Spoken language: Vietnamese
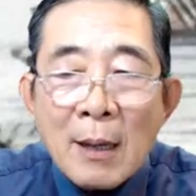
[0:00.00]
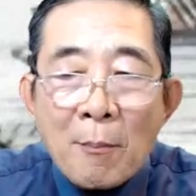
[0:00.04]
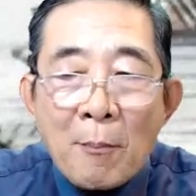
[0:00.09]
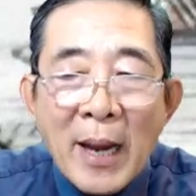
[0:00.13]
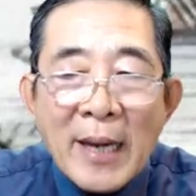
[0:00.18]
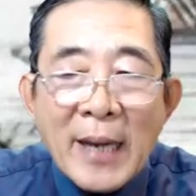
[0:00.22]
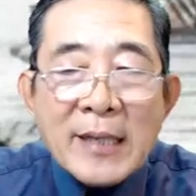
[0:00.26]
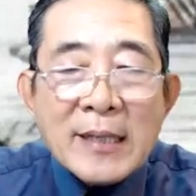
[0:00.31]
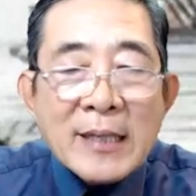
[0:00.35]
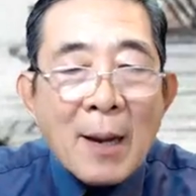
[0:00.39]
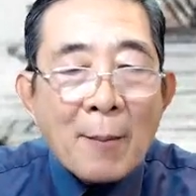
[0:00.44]

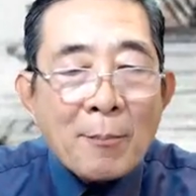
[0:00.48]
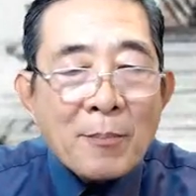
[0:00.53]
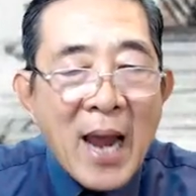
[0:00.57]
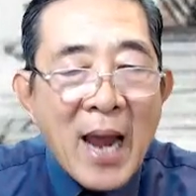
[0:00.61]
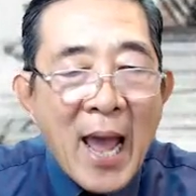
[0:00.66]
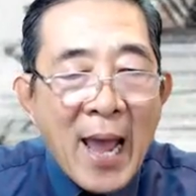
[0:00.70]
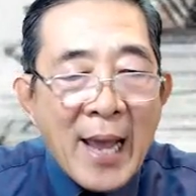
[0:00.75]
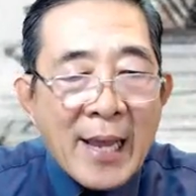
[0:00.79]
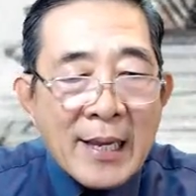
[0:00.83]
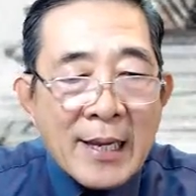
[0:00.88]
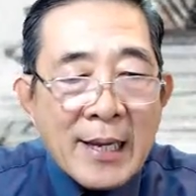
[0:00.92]
Mấy năm
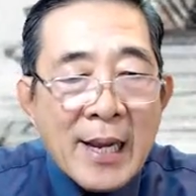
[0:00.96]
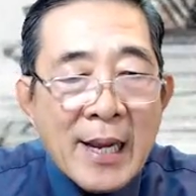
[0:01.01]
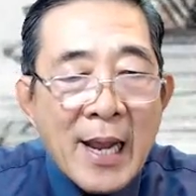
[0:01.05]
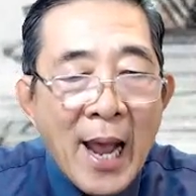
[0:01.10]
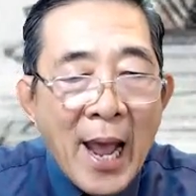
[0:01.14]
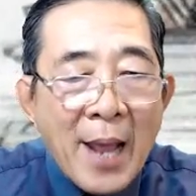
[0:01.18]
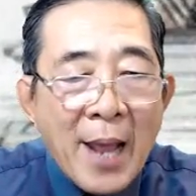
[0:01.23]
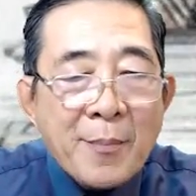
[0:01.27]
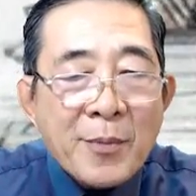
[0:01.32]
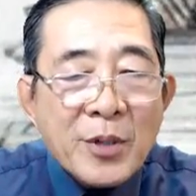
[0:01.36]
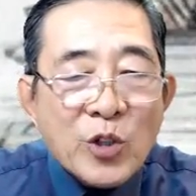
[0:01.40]
nay,
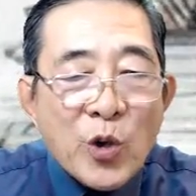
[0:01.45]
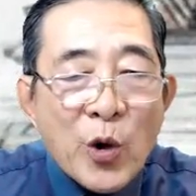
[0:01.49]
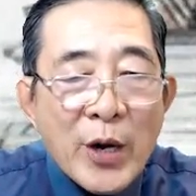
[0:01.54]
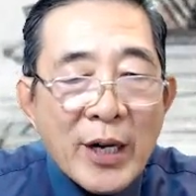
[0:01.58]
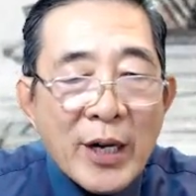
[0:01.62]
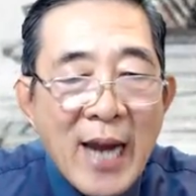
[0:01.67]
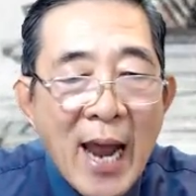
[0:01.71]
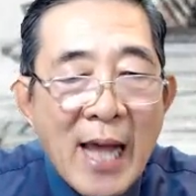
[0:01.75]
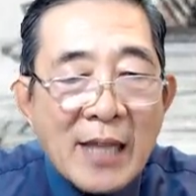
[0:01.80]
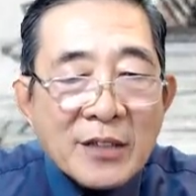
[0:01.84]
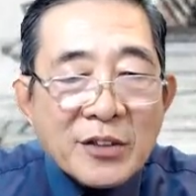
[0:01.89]
hễ mà
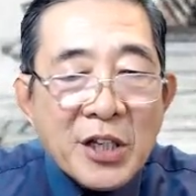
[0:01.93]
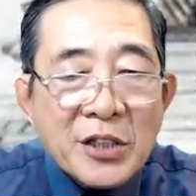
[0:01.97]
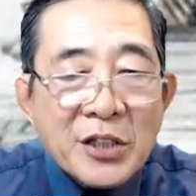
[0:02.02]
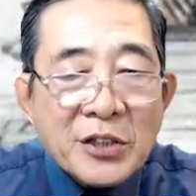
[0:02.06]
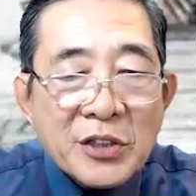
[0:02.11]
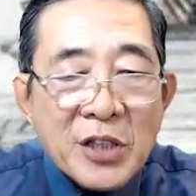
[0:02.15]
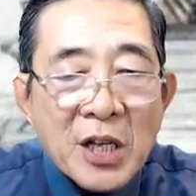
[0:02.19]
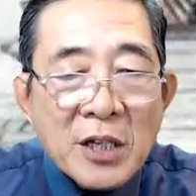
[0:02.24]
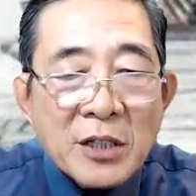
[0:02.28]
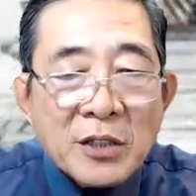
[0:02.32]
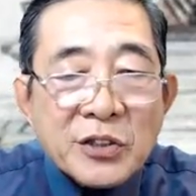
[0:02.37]
truyền ra
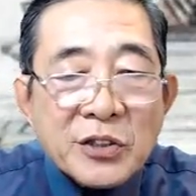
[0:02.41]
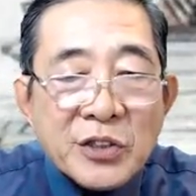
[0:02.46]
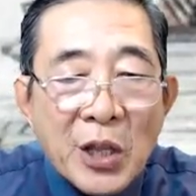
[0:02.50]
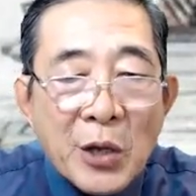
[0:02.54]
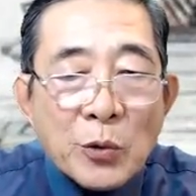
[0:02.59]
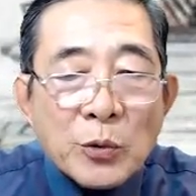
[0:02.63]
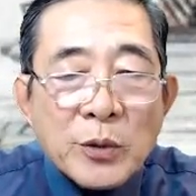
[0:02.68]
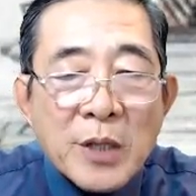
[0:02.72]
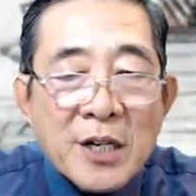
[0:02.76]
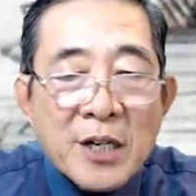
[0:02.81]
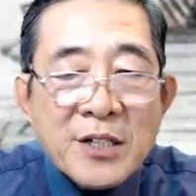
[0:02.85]
tin tức
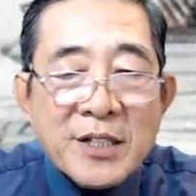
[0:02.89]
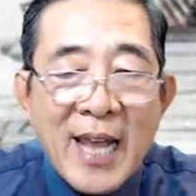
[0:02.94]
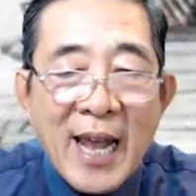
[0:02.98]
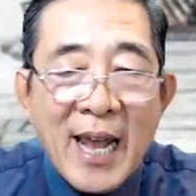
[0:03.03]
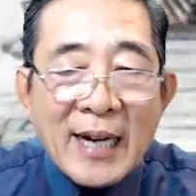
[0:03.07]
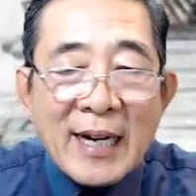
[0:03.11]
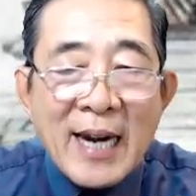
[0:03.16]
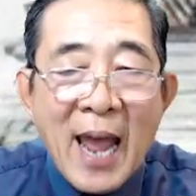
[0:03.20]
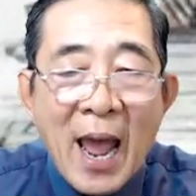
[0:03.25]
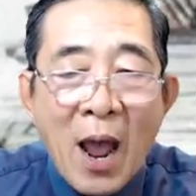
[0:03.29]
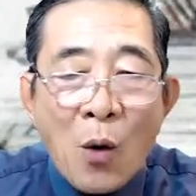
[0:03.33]
tiểu thư
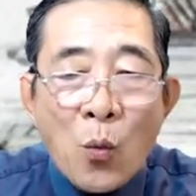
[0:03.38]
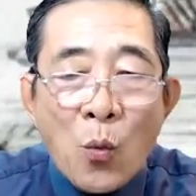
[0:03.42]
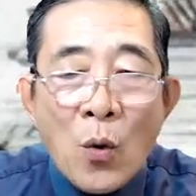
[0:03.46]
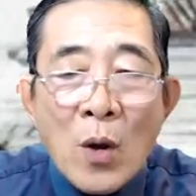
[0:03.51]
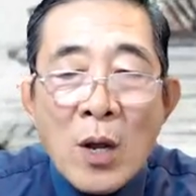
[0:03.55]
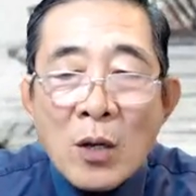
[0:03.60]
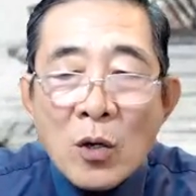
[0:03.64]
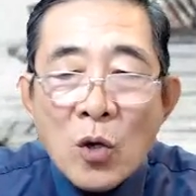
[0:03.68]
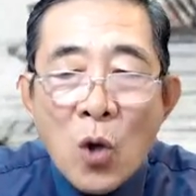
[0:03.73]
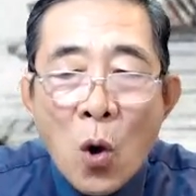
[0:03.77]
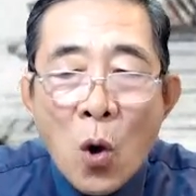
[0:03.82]
nhà
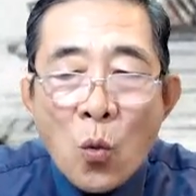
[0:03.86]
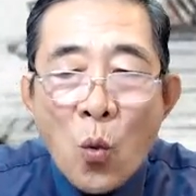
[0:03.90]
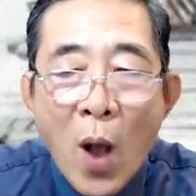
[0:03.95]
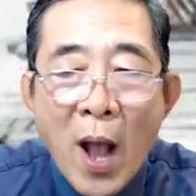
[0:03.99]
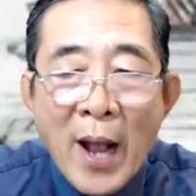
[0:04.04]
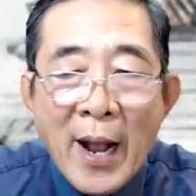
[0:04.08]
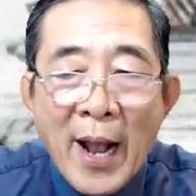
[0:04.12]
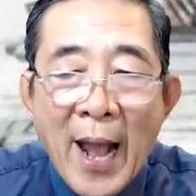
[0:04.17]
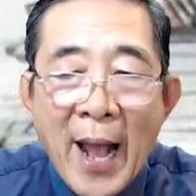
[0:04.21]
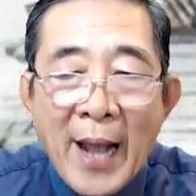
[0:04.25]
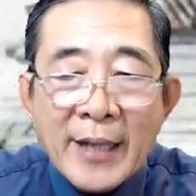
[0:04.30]
nào có
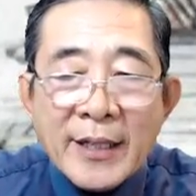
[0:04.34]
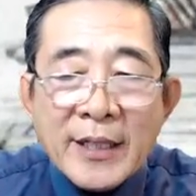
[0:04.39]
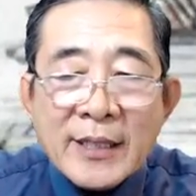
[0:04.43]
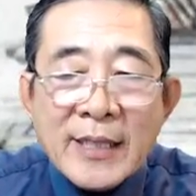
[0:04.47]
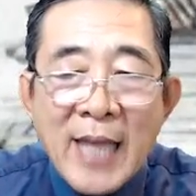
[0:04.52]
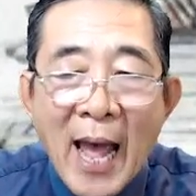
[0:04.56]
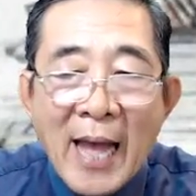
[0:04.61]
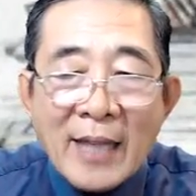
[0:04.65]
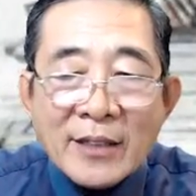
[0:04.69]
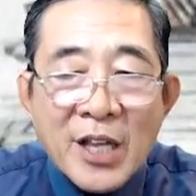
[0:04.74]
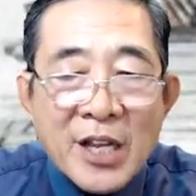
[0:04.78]
quan hệ với
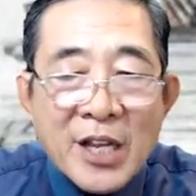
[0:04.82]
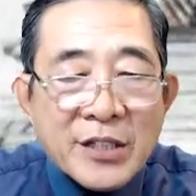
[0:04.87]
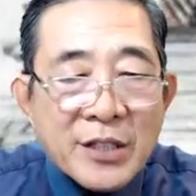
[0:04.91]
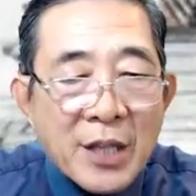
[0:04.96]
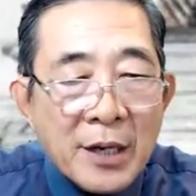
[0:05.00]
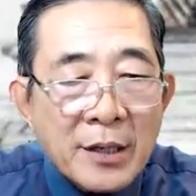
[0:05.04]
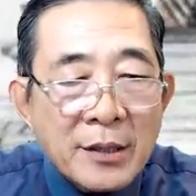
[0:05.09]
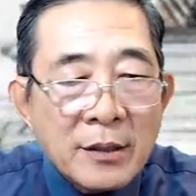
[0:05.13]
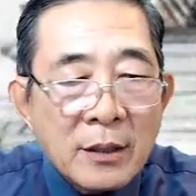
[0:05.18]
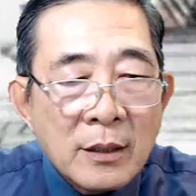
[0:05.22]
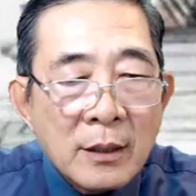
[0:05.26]
tạ Thế
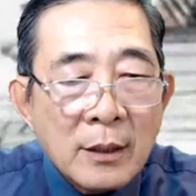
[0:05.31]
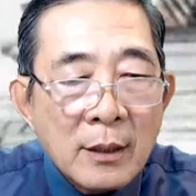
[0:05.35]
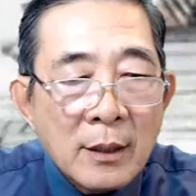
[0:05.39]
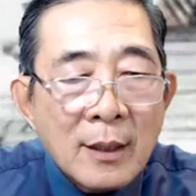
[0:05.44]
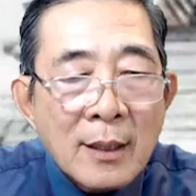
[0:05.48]
Tử,